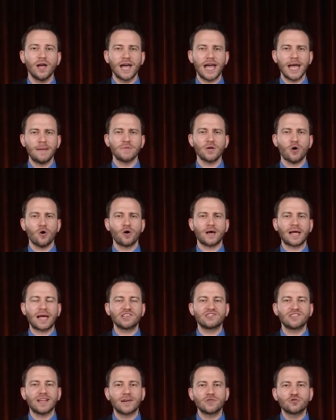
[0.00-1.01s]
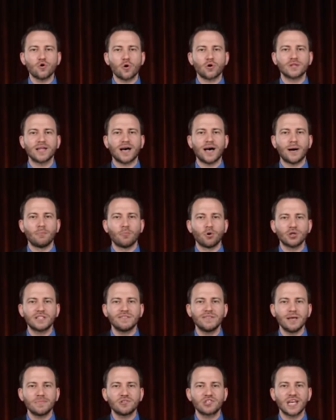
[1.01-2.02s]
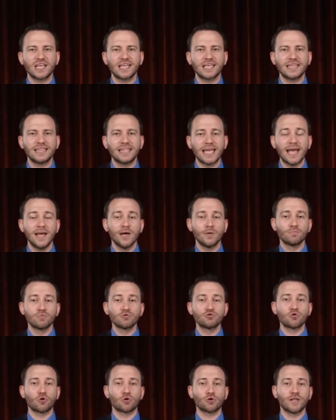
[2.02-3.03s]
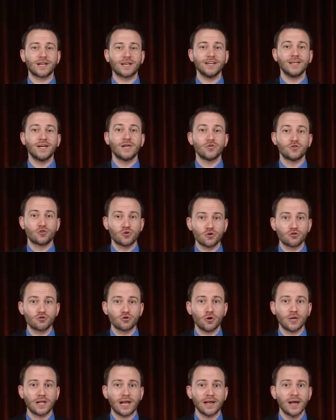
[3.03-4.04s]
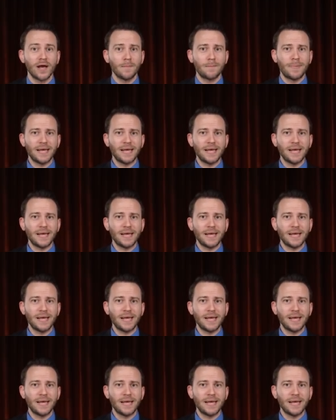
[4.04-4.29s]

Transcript: hem de öğrenciler çok daha motive bir şekilde bu soruları çözüyorlar.